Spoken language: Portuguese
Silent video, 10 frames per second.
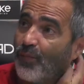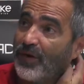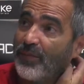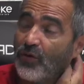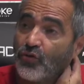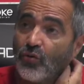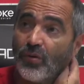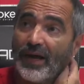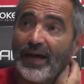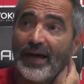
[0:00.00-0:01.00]
o primeiro jogo
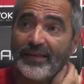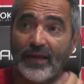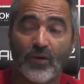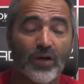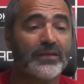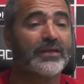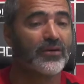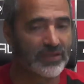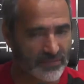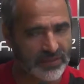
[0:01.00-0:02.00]
lá, a derrota, que
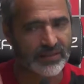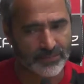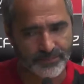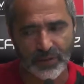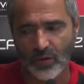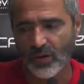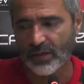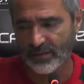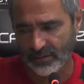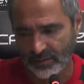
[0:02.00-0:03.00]
nós estamos ainda pior
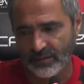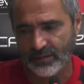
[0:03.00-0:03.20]
no, né,